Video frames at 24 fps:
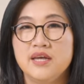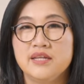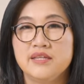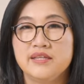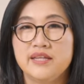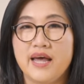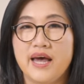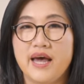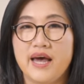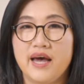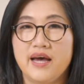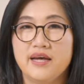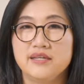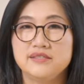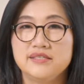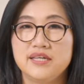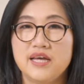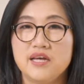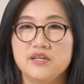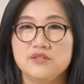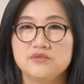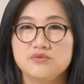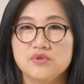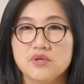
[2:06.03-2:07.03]
那
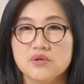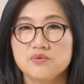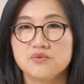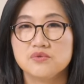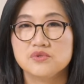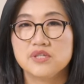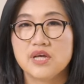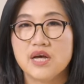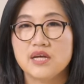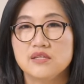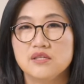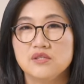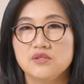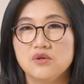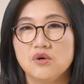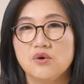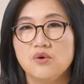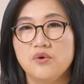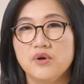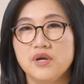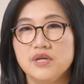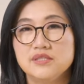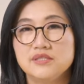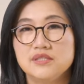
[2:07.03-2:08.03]
在税务上的优
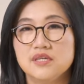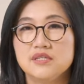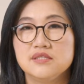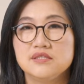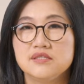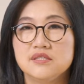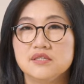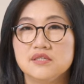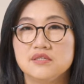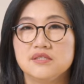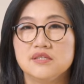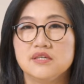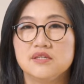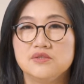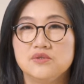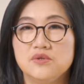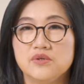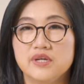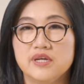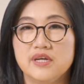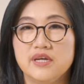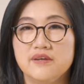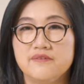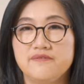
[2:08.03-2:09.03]
惠政策呢，
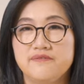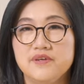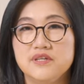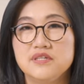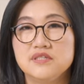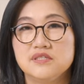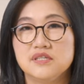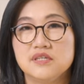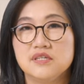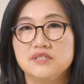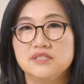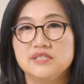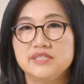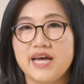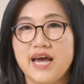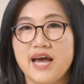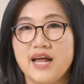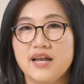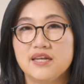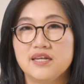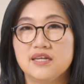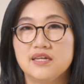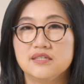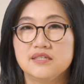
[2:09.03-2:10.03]
又可以分成
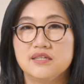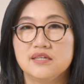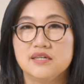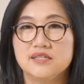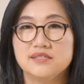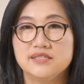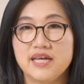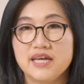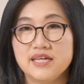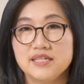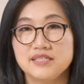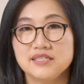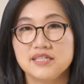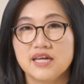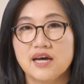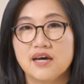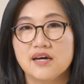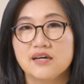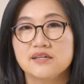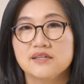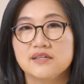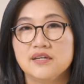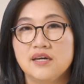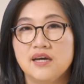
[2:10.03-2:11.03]
下列的三
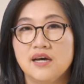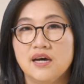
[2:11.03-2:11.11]
项。